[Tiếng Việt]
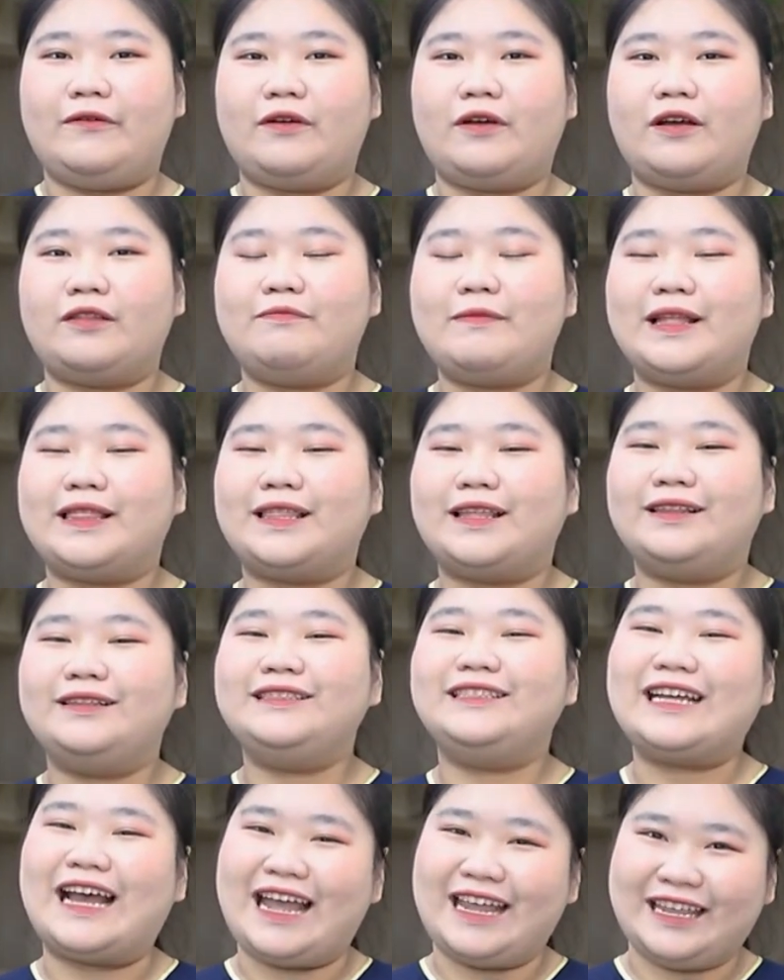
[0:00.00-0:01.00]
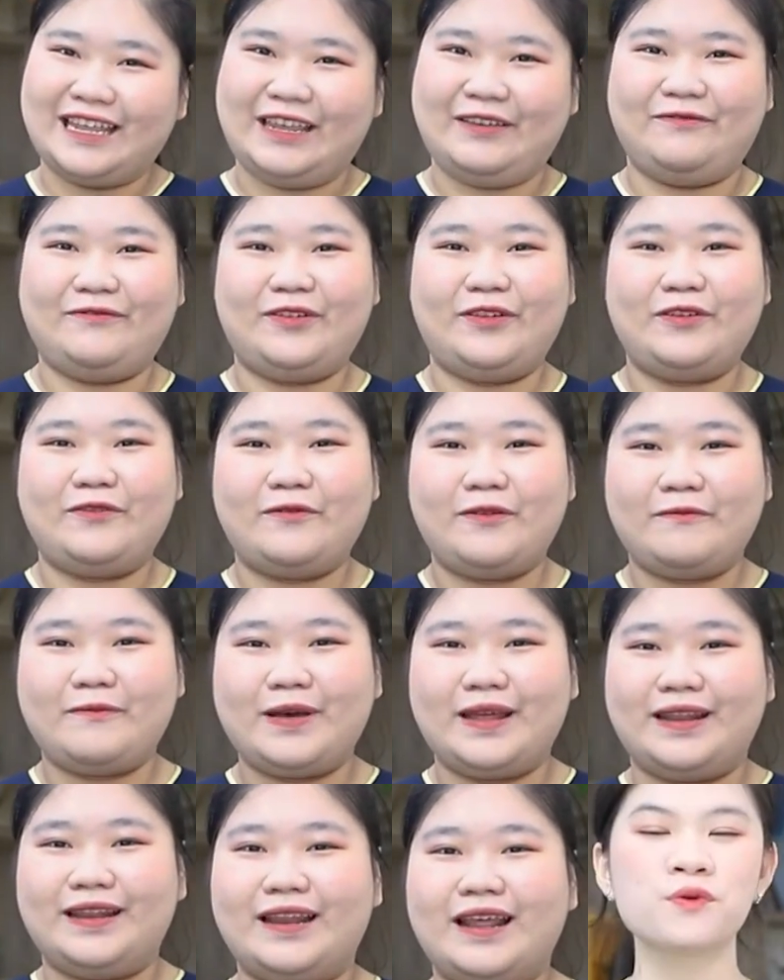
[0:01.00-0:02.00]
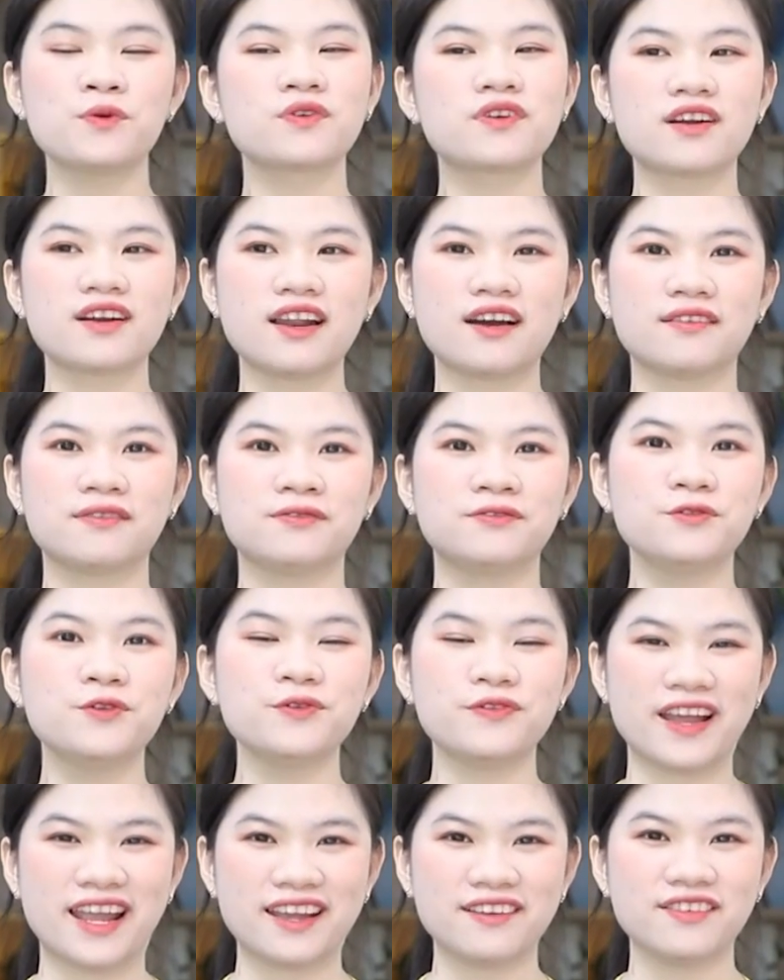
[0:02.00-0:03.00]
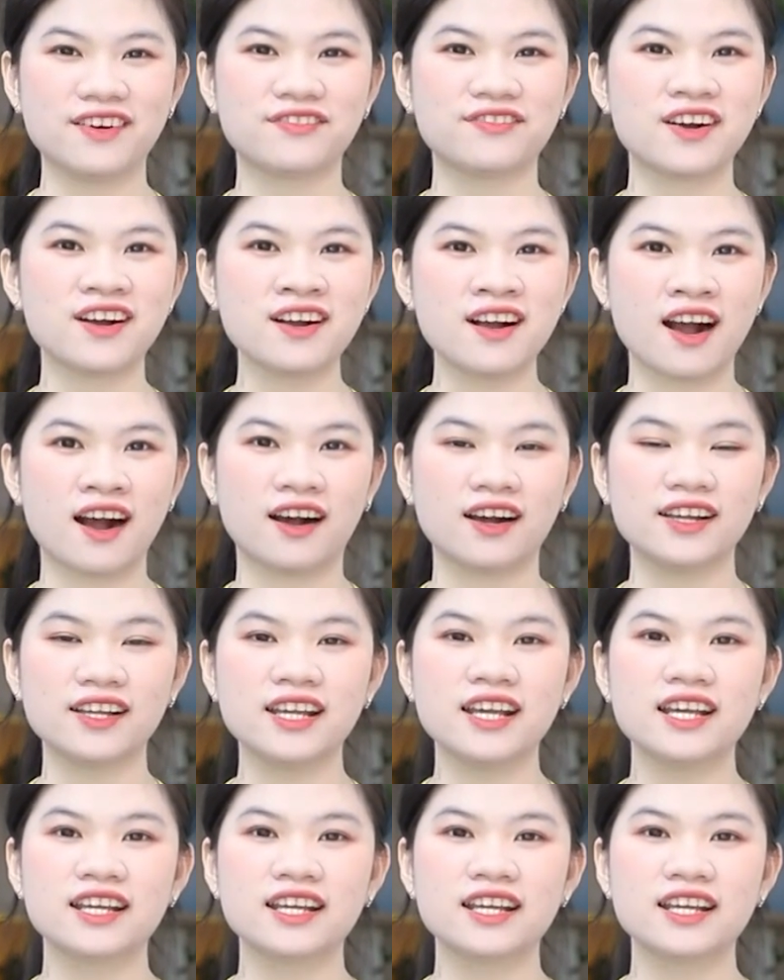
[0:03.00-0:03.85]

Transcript: có mang tính trải nghiệm với đối với mình luôn rất là vui vẻ và phấn khởi